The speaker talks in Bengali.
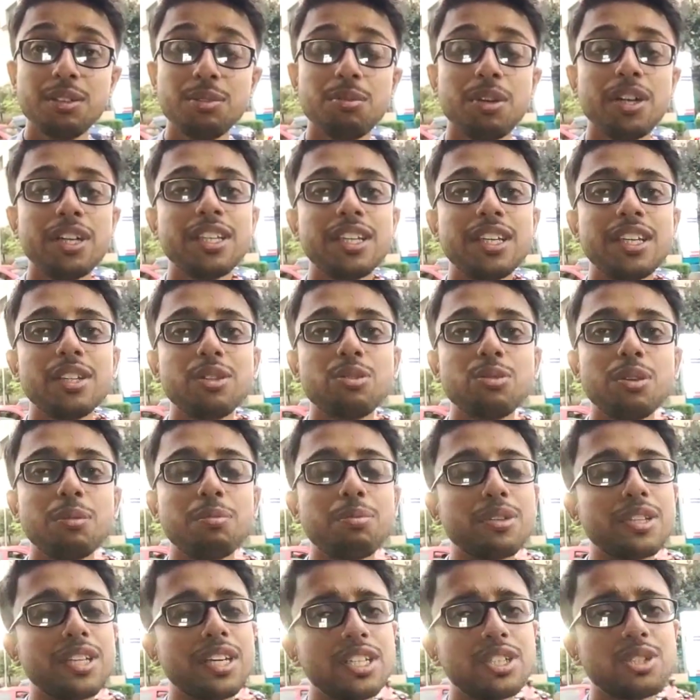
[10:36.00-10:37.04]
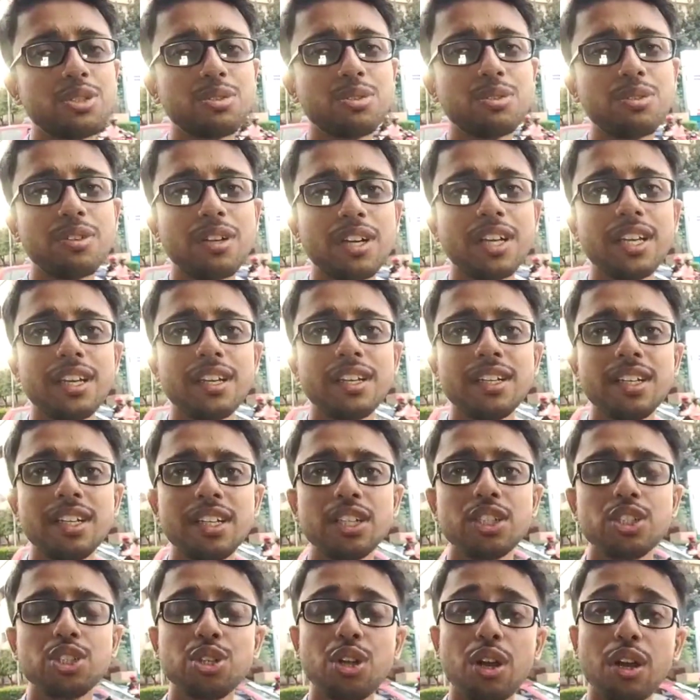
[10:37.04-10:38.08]
ময়দানে দুই প্রধান শুধু নয়
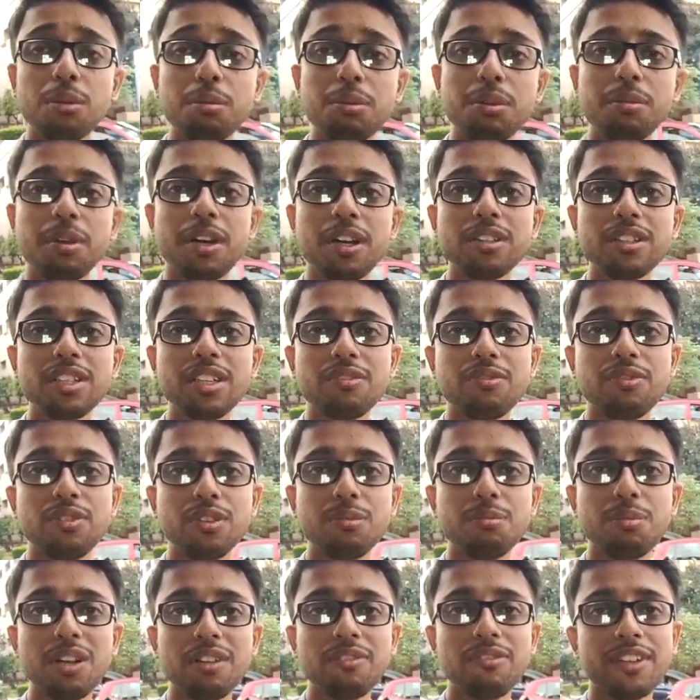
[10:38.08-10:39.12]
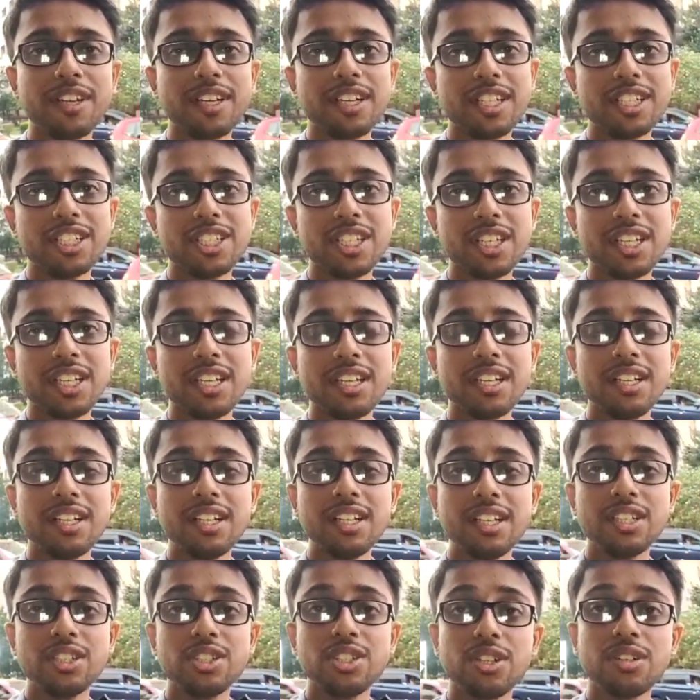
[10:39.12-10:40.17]
সর্বভারতীয় ফুটবল ফেডারেশনের
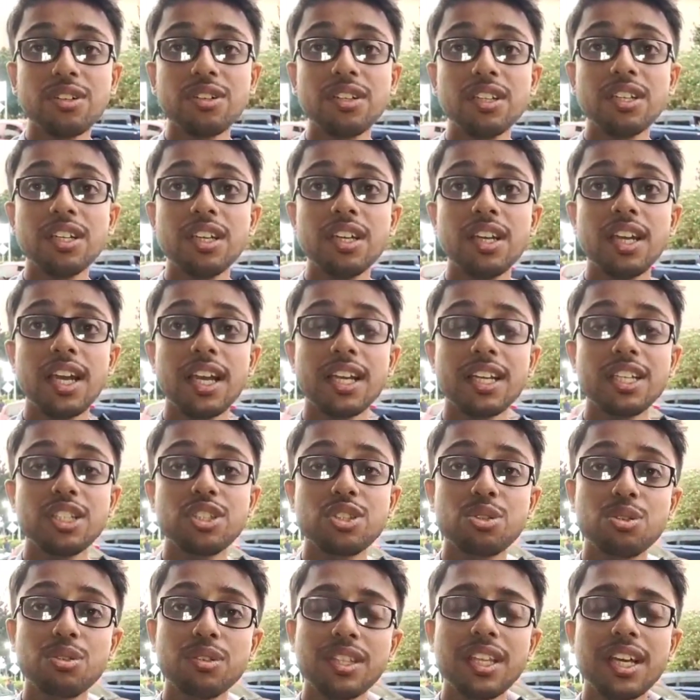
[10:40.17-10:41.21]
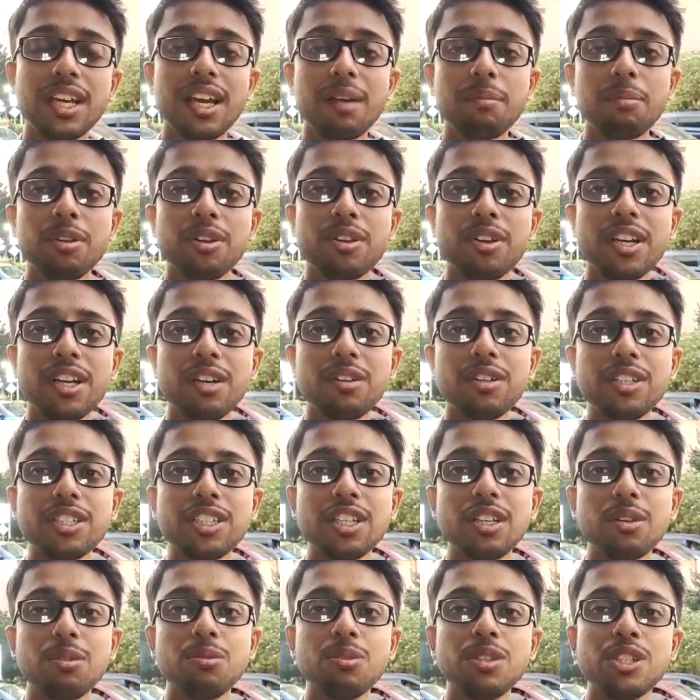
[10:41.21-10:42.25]
যখন একটি শ্রদ্ধা জ্ঞাপন করা
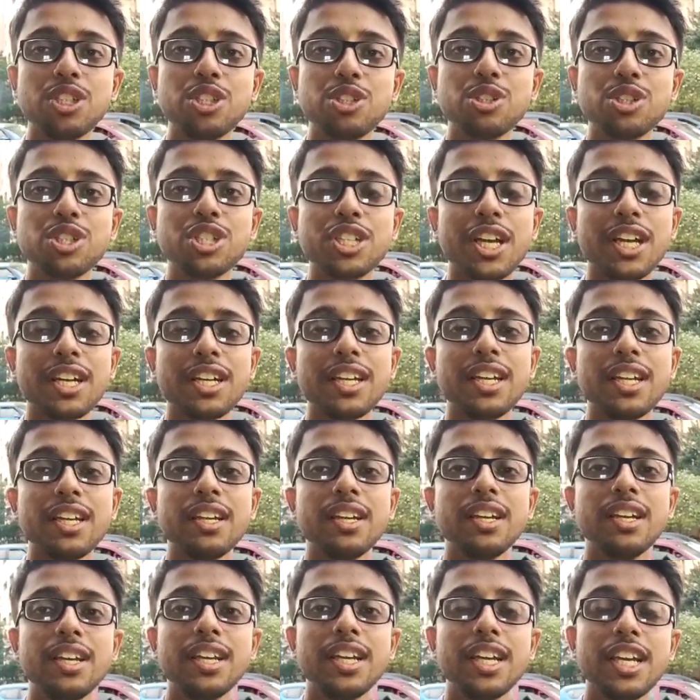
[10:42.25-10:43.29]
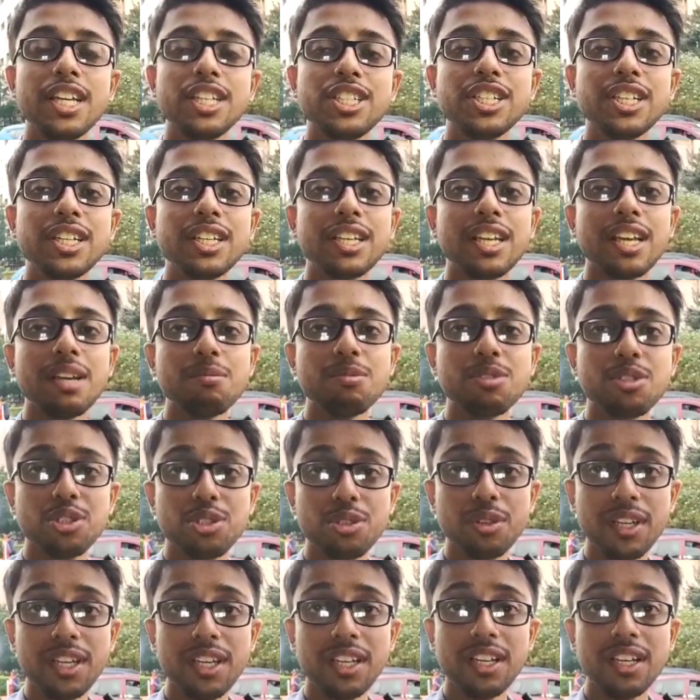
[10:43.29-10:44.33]
হয়েছিল উনিশশো ষাটের এশিয়ান গেমস
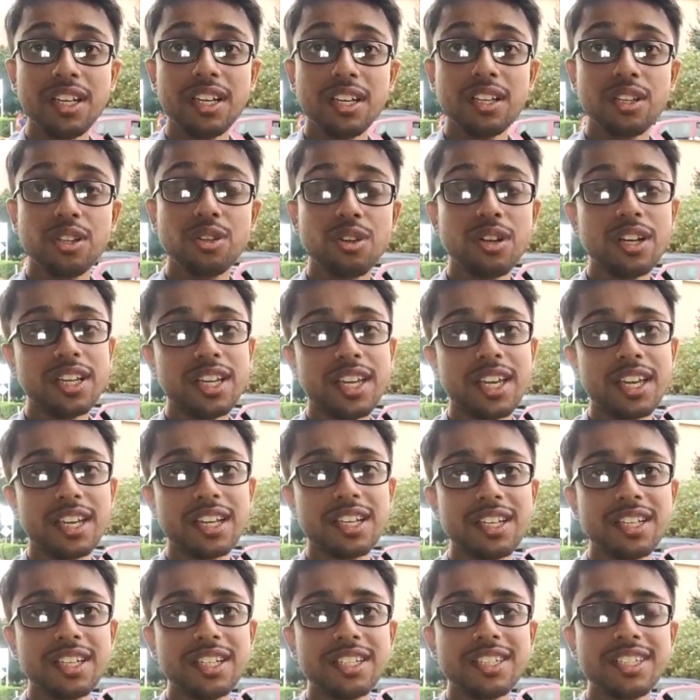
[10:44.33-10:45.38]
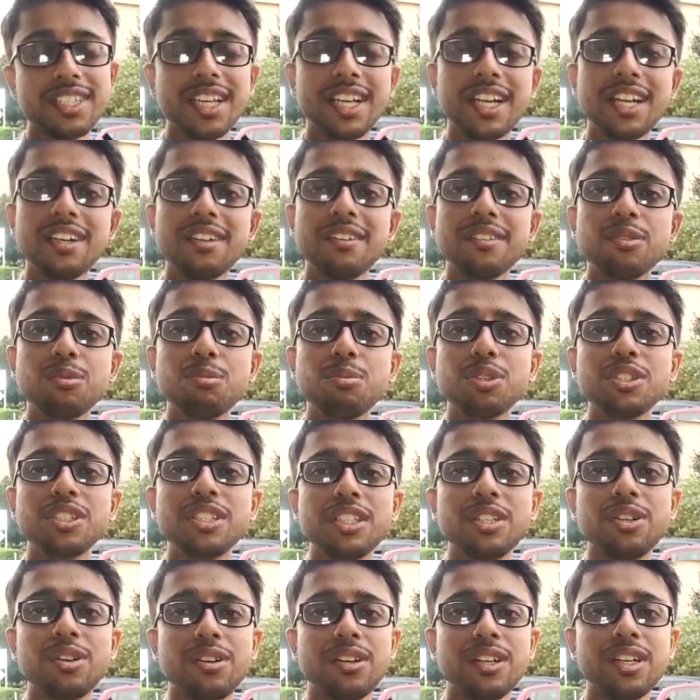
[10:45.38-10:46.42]
জয়ী দলকে সেখানেও
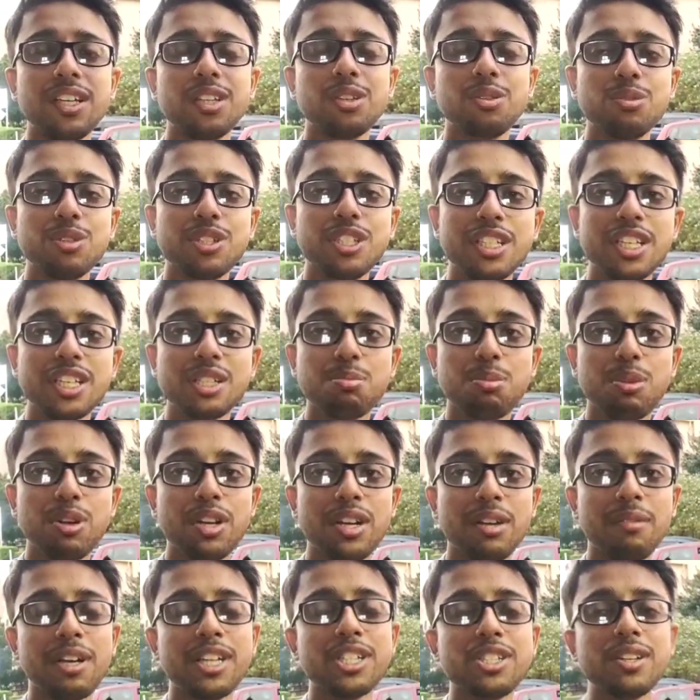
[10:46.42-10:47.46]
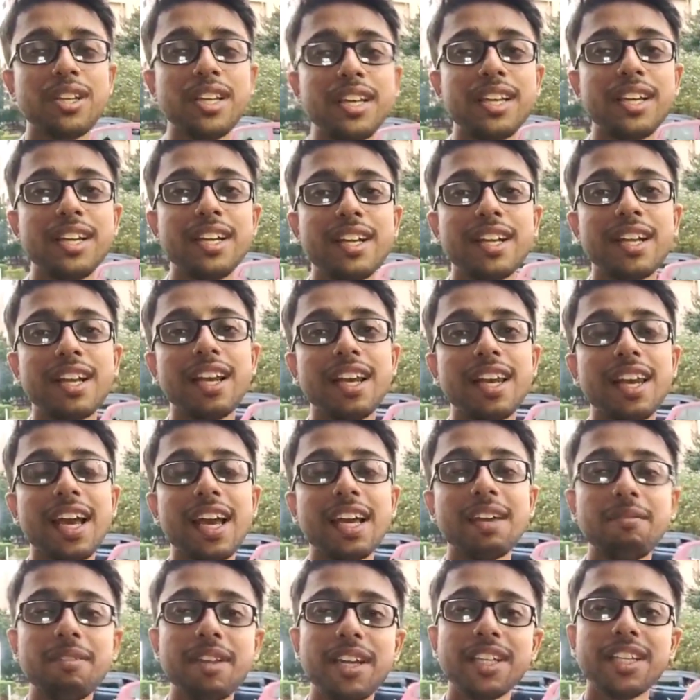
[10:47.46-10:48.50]
উপস্থিত হননি তুলসীদাস বলরাম আসলে
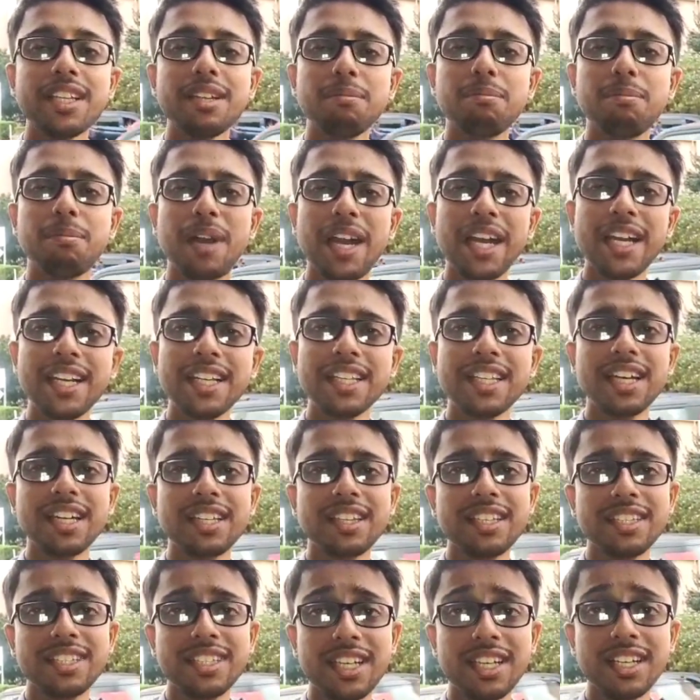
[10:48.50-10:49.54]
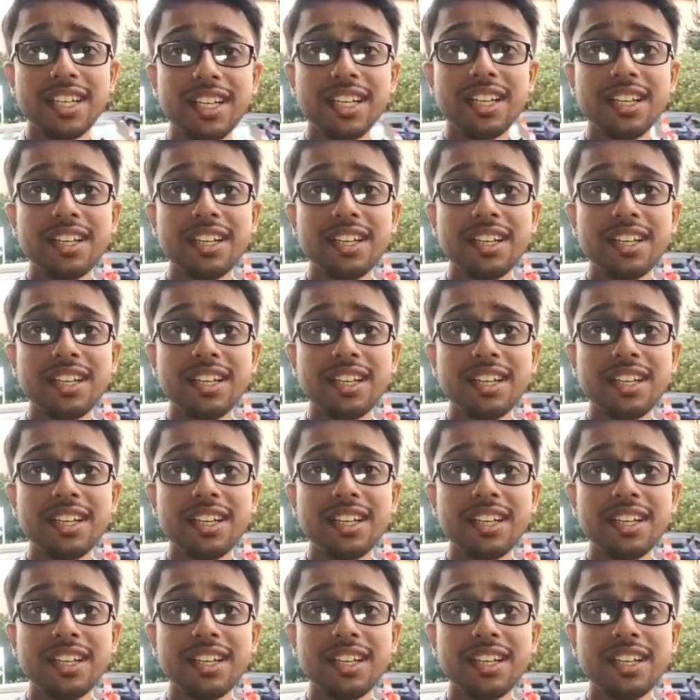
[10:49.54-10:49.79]
লাইমলাইটের বাইরে থাকতে চান